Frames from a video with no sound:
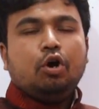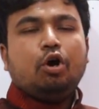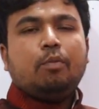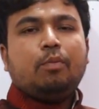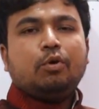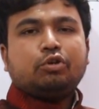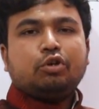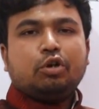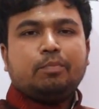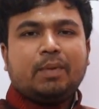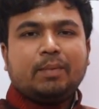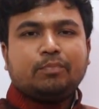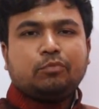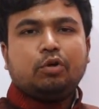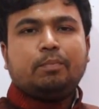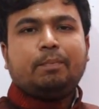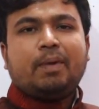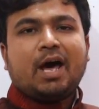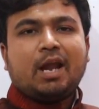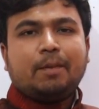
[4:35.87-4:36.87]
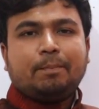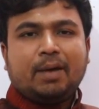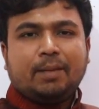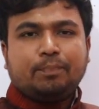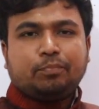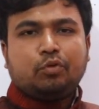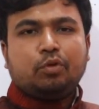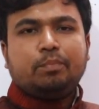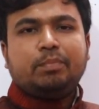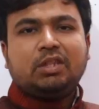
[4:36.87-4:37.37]
অবসরপ্রাপ্ত
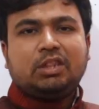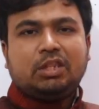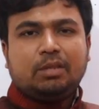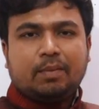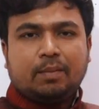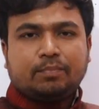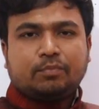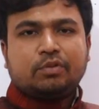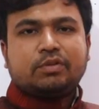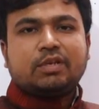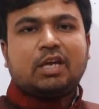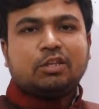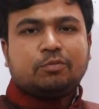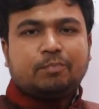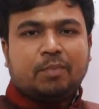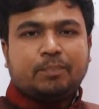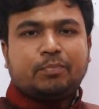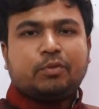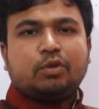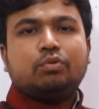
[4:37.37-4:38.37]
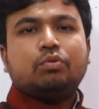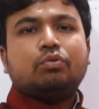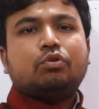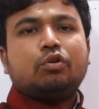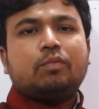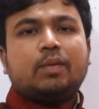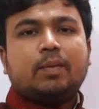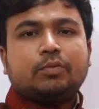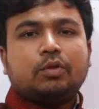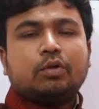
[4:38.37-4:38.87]
ভারপ্রাপ্ত বৃত্তিপ্রাপ্ত চান্সপ্রাপ্ত
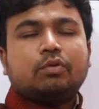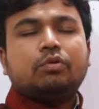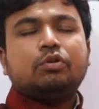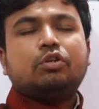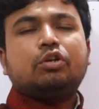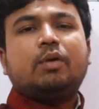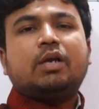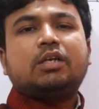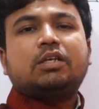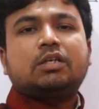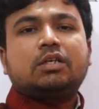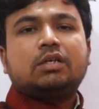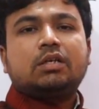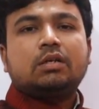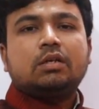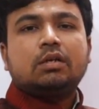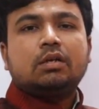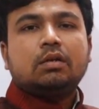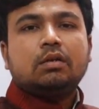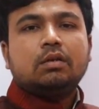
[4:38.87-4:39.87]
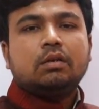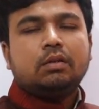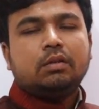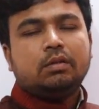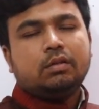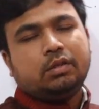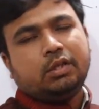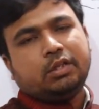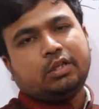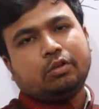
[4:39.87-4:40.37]
দুঃখপ্রাপ্ত কোন সমাস
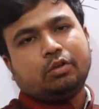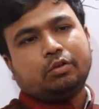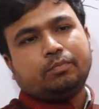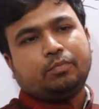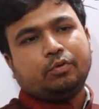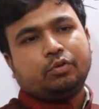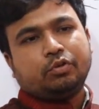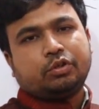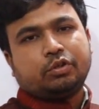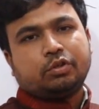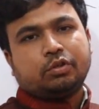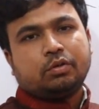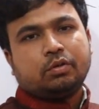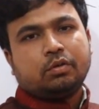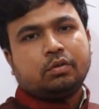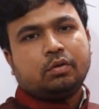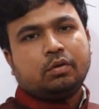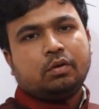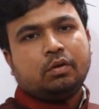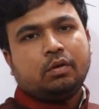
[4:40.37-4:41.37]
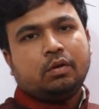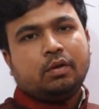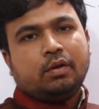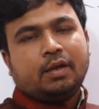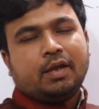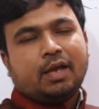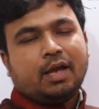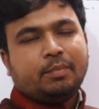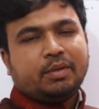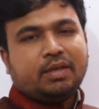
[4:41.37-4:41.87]
দ্বিতীয় তৎপুরুষ
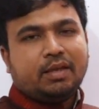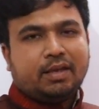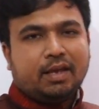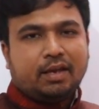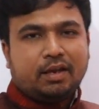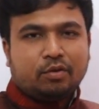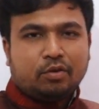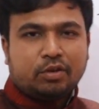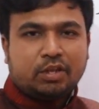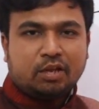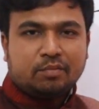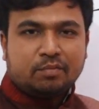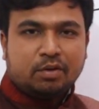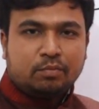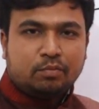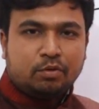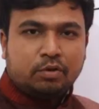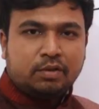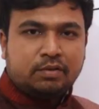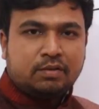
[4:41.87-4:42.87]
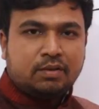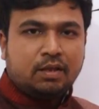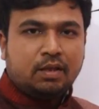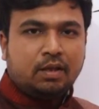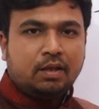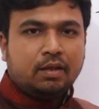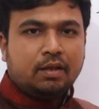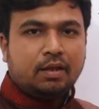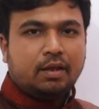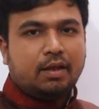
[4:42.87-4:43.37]
আমি কি কেয়ারের কথা একবার বলেছি
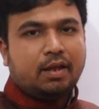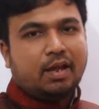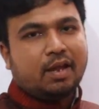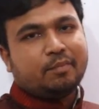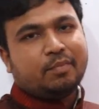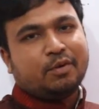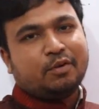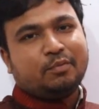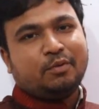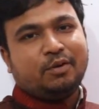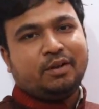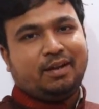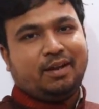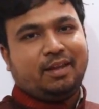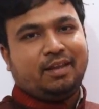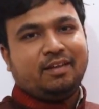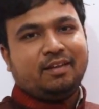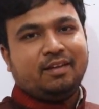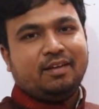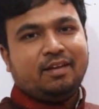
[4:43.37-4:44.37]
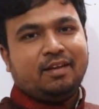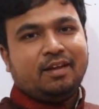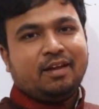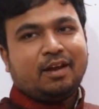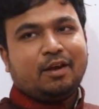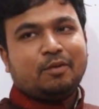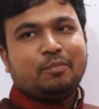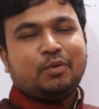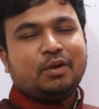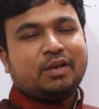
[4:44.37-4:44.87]
একবারও বলি নেই
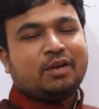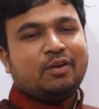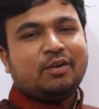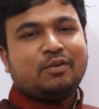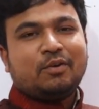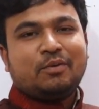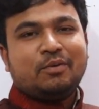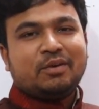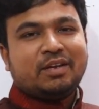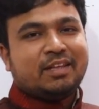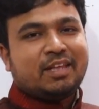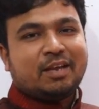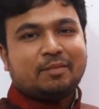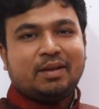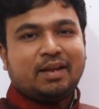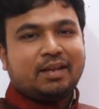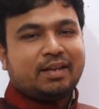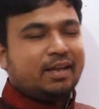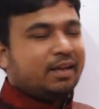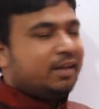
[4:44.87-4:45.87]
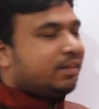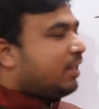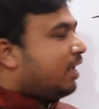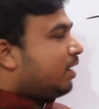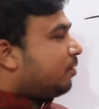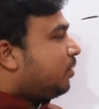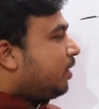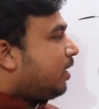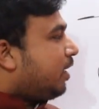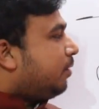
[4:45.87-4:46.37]
কারণ পরীক্ষা হলে কখনো কি থাকবে না কেয়ারে
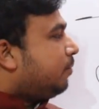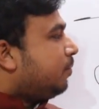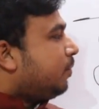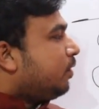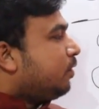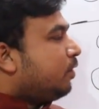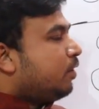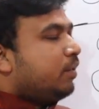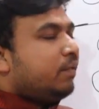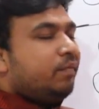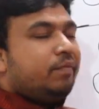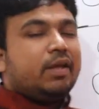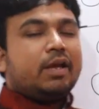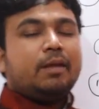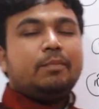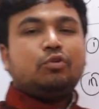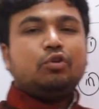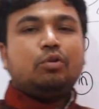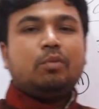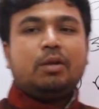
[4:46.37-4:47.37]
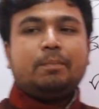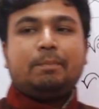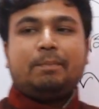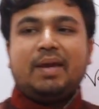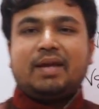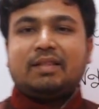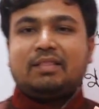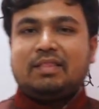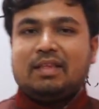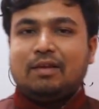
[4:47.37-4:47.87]
থাকবে না দেখেন যদি বলে
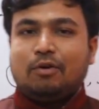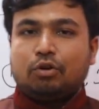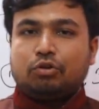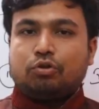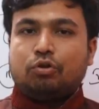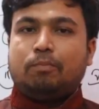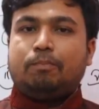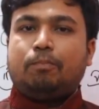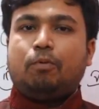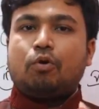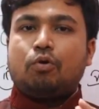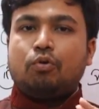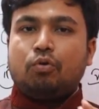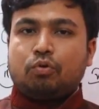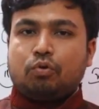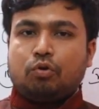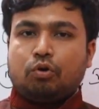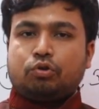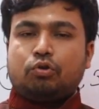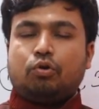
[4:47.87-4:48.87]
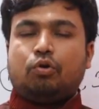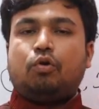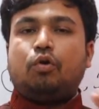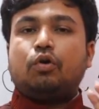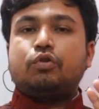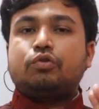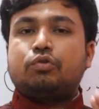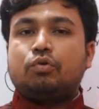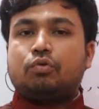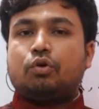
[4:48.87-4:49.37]
ব্যক্তিগত পরলোকগত
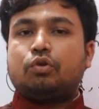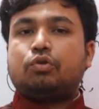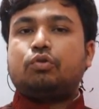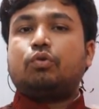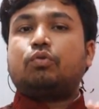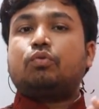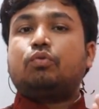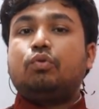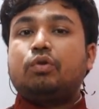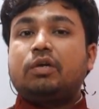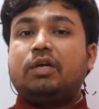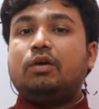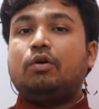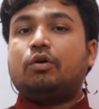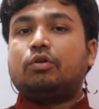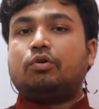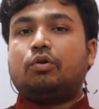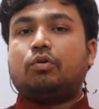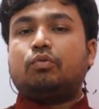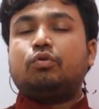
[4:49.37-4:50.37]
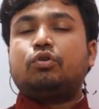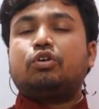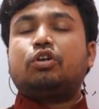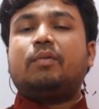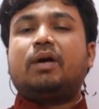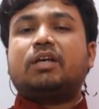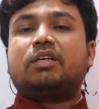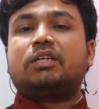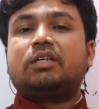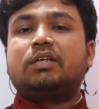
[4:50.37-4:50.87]
হস্তগত কুক্ষিগত কোন
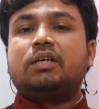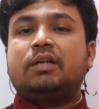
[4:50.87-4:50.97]
সমাস